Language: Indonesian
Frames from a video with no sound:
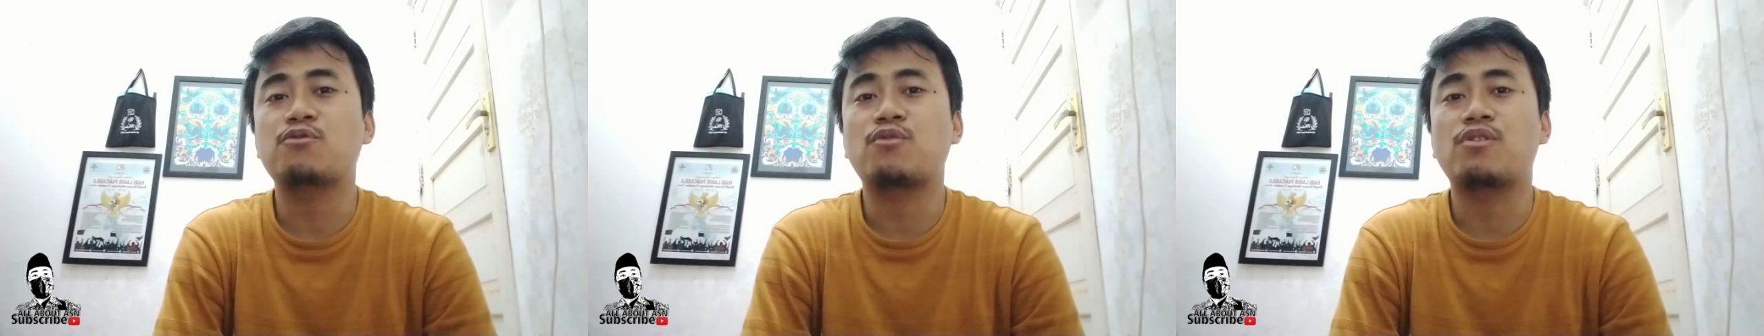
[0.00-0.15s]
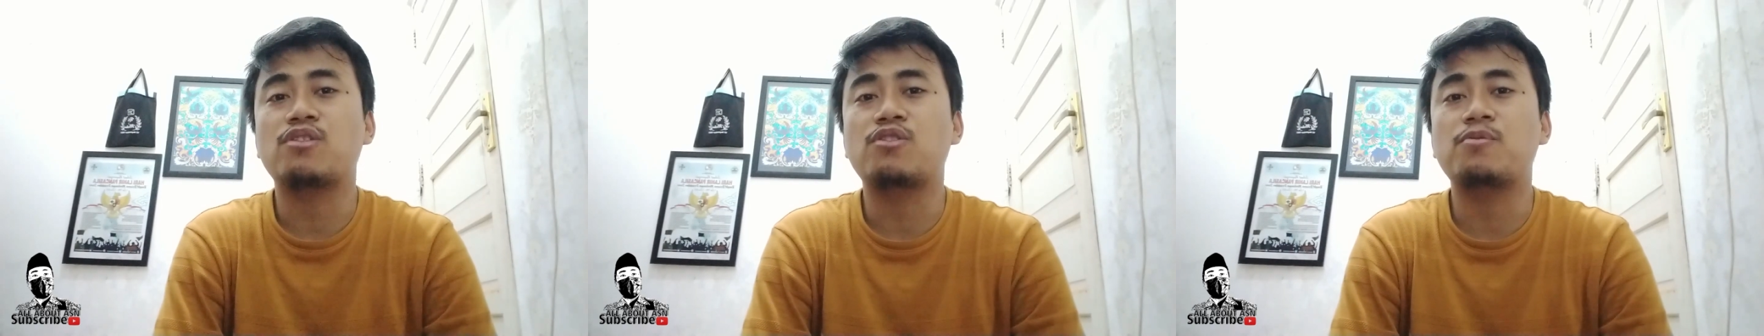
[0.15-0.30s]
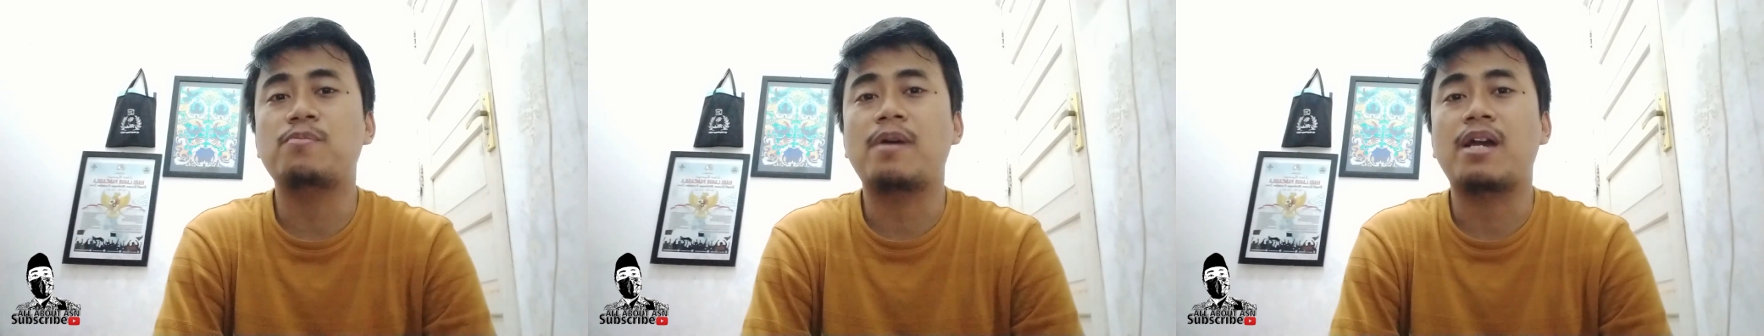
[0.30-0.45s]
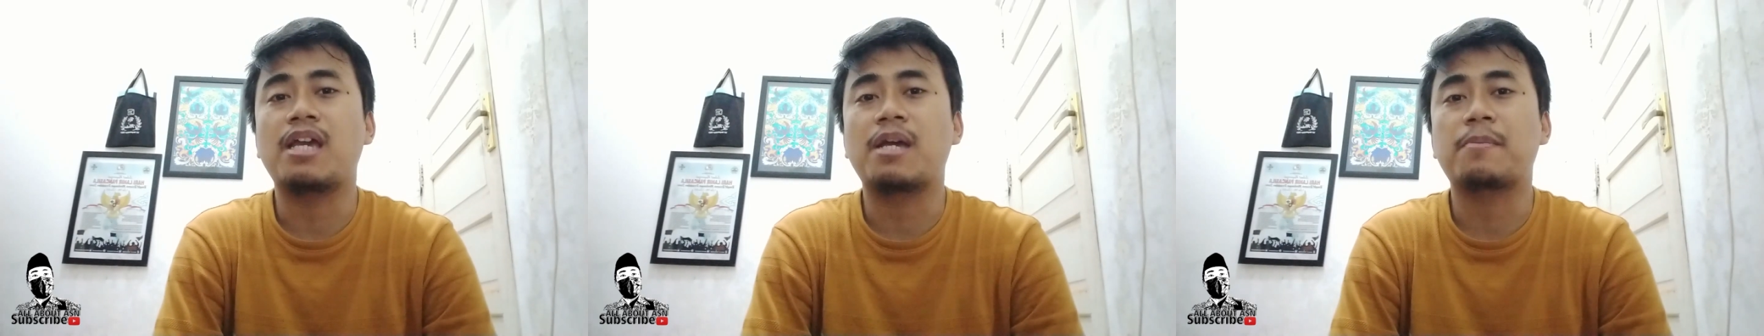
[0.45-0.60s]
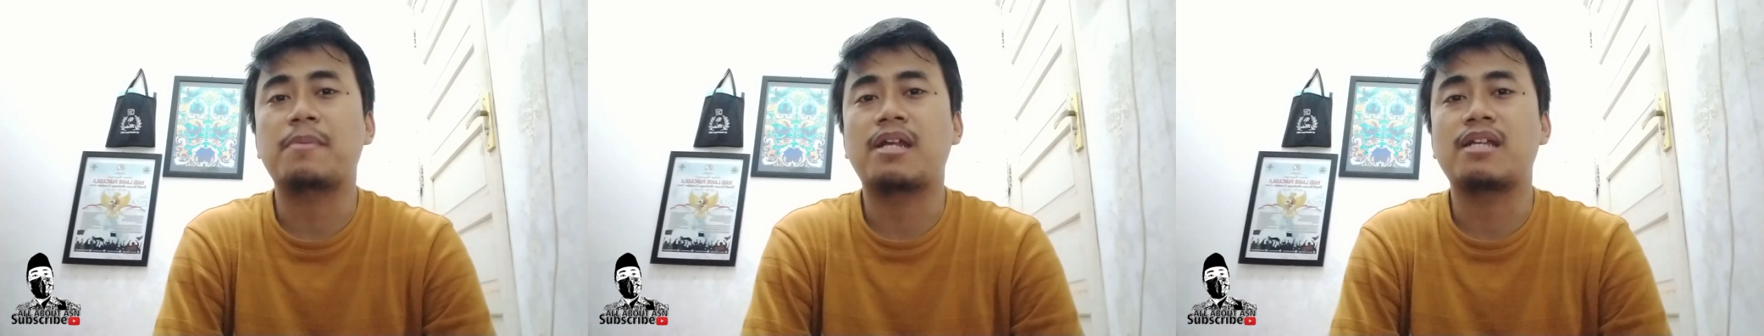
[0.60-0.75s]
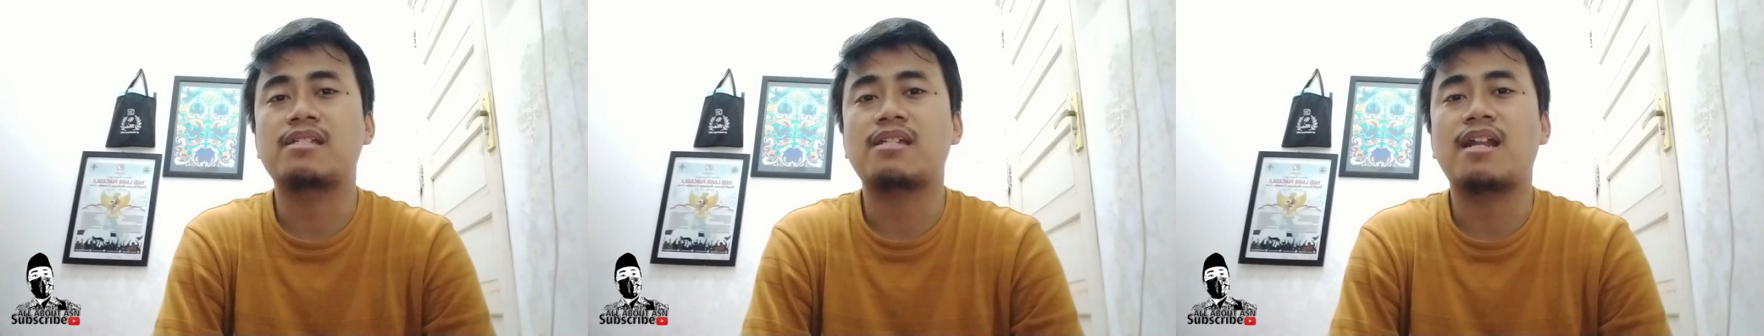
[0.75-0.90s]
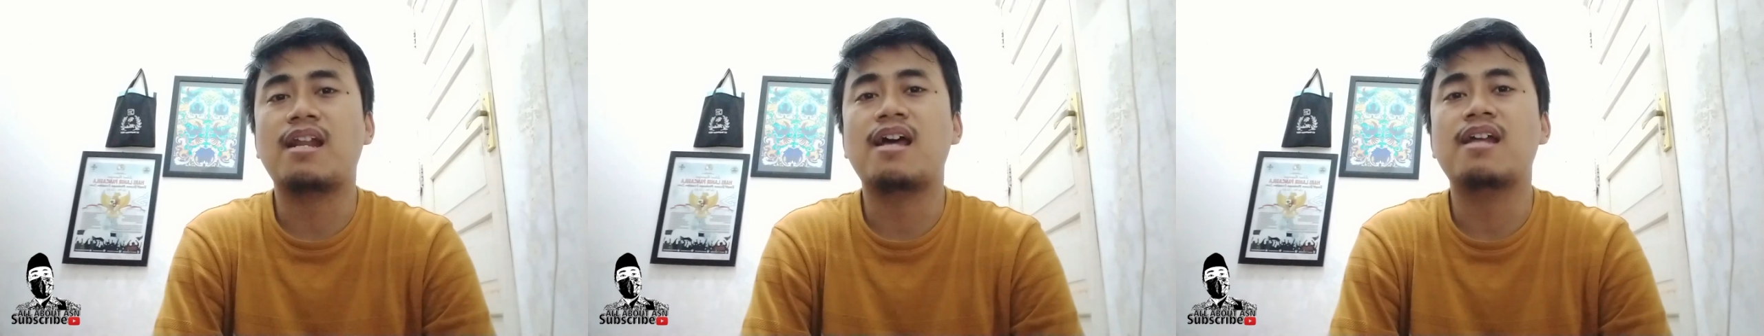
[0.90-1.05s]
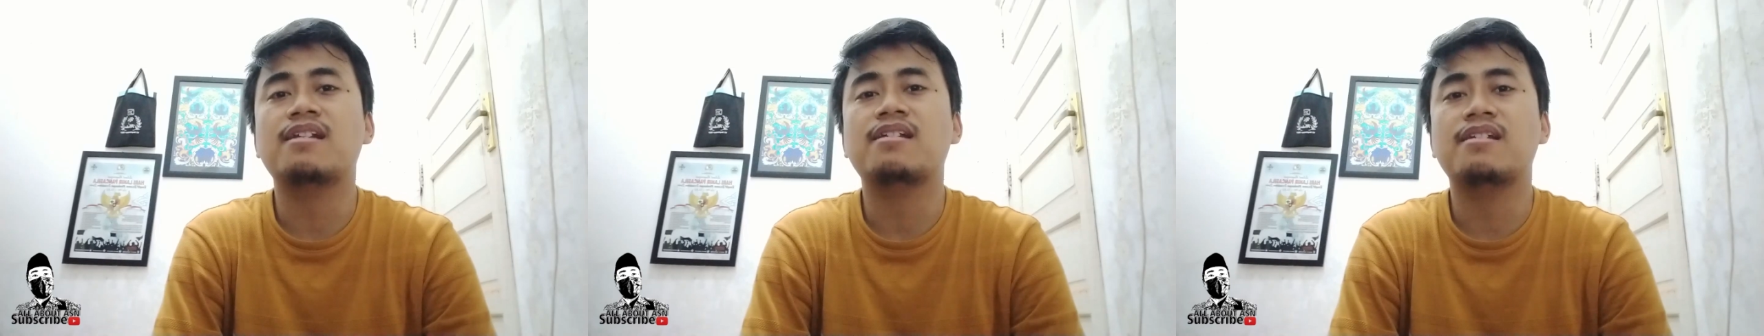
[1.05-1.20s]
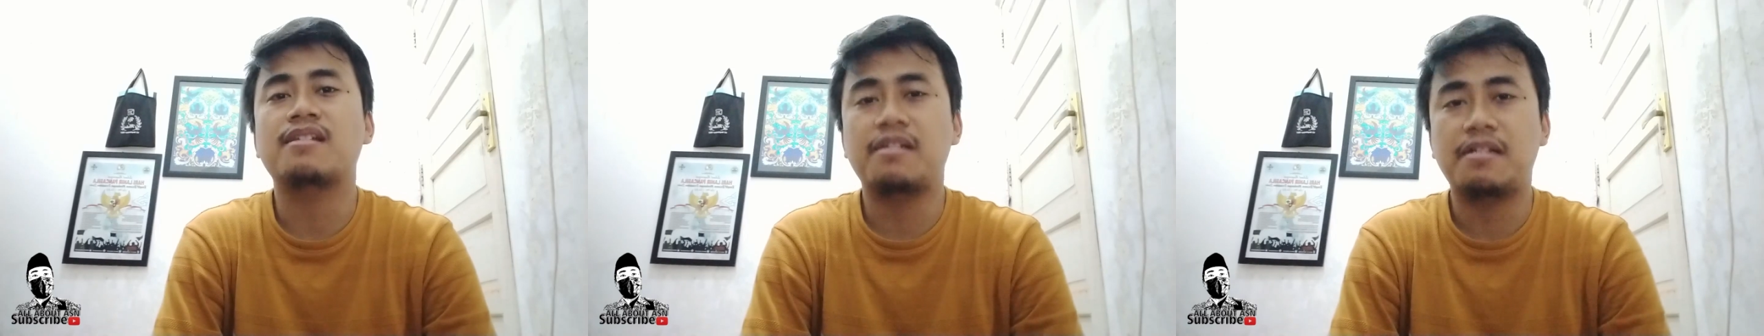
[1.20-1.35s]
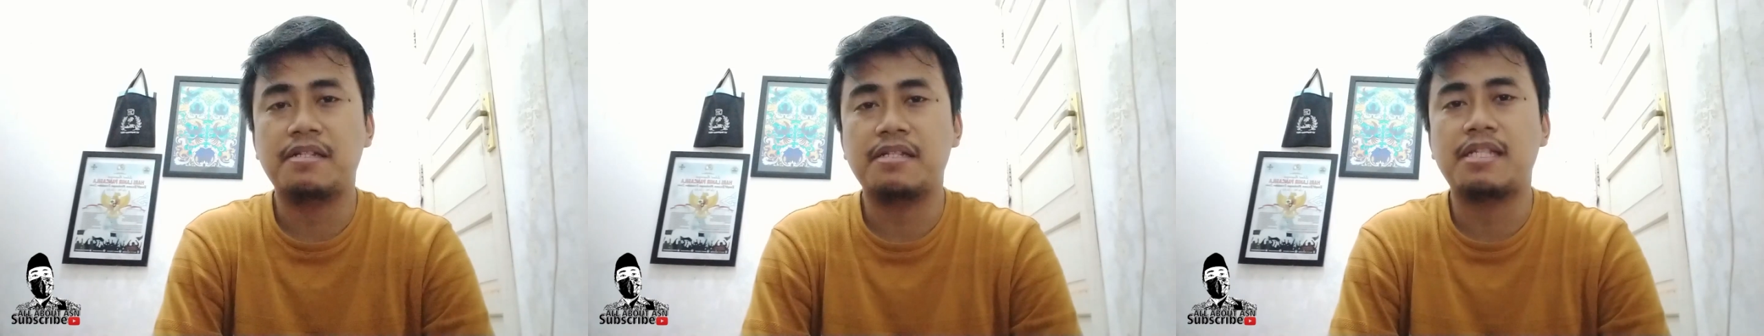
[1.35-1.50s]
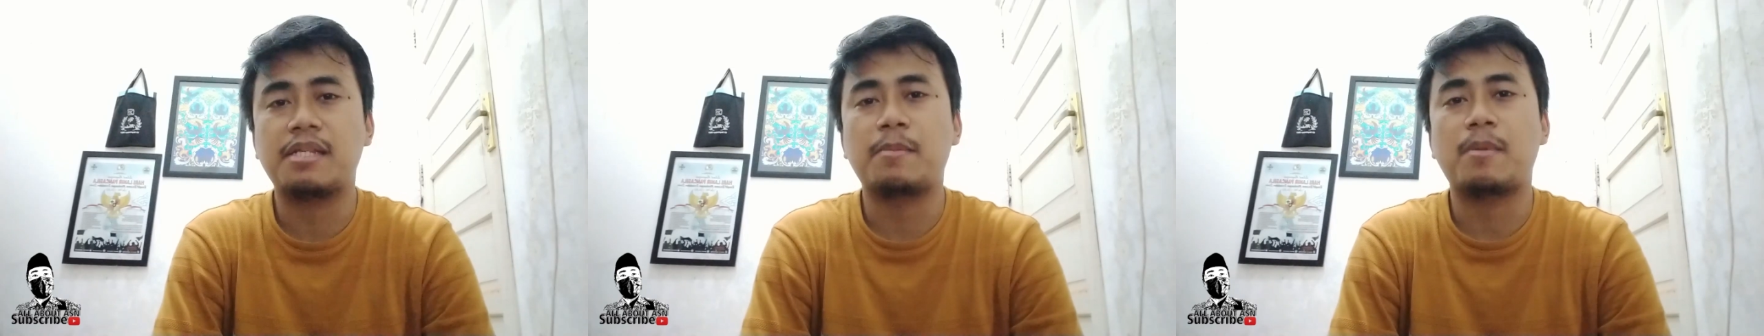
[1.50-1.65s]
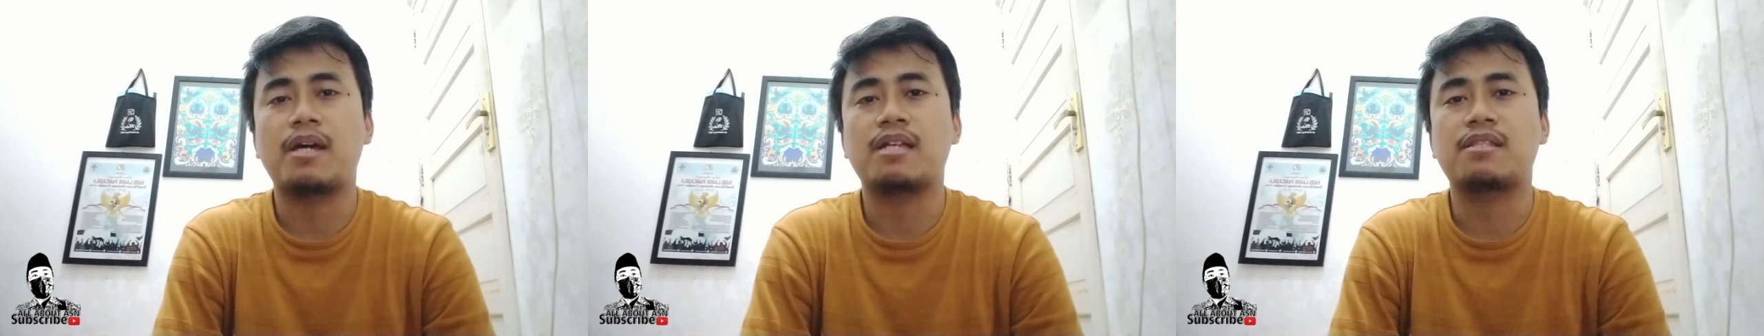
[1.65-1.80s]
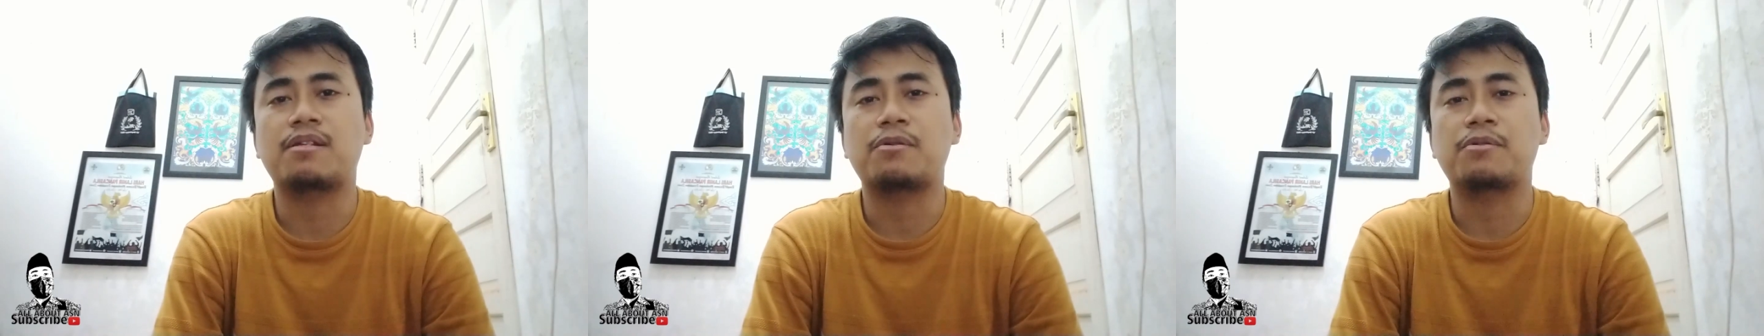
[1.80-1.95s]
untuk itu bagi yang penasaran,
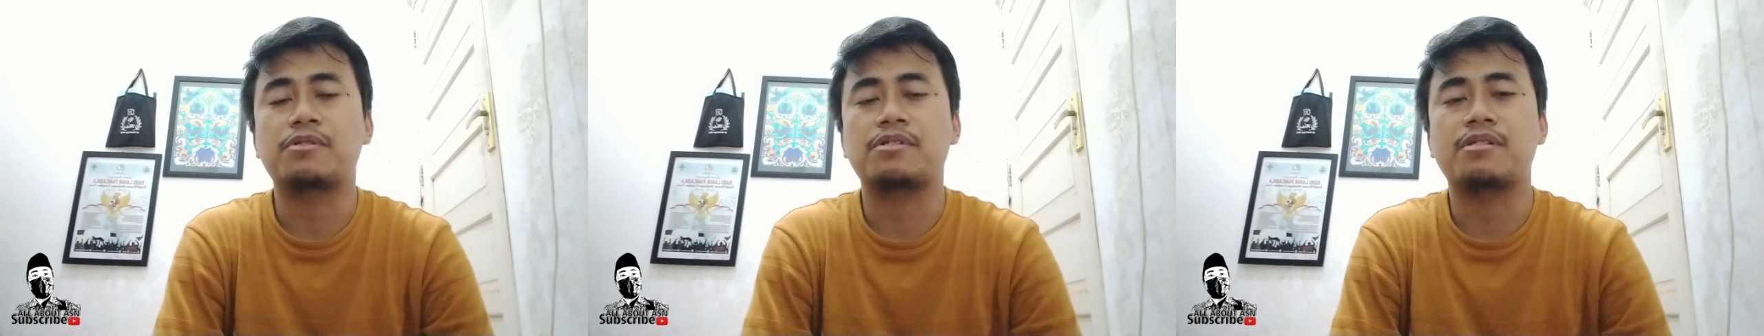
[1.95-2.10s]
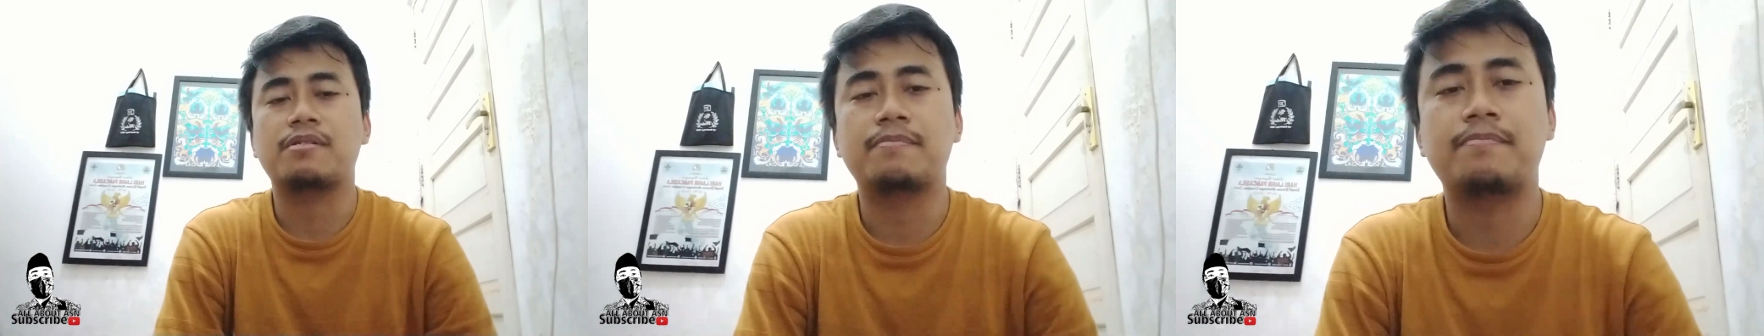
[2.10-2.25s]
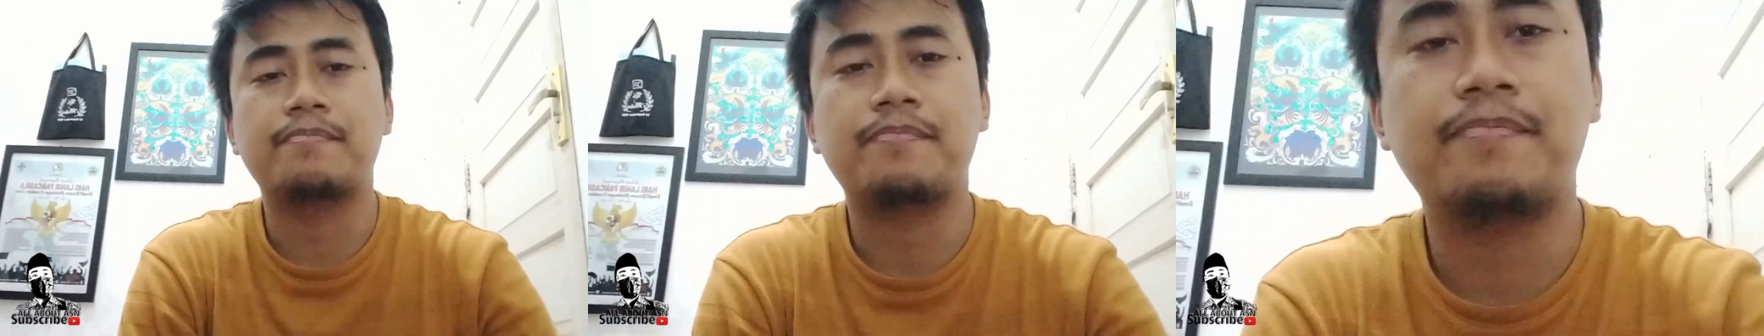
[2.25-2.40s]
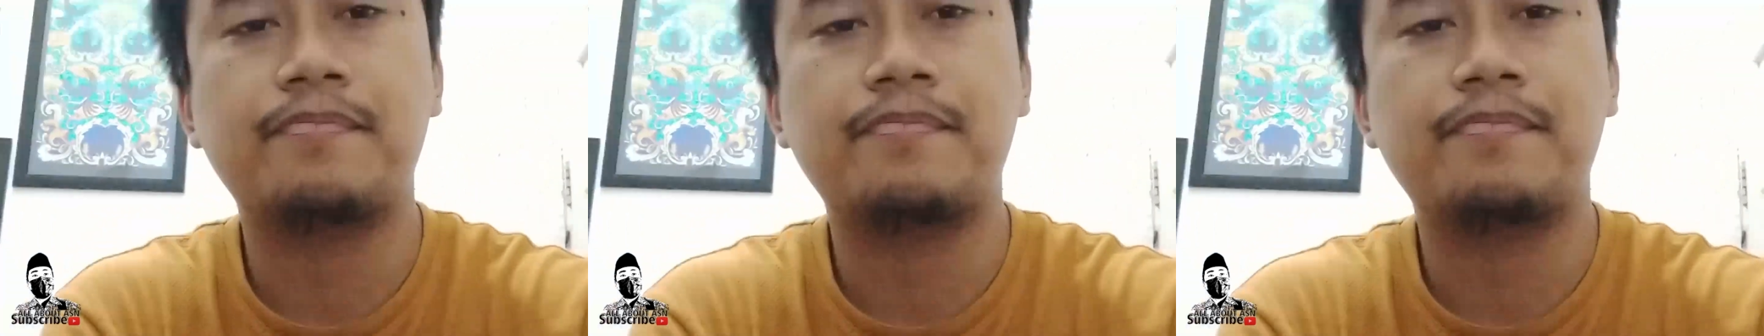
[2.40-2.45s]
simak terus.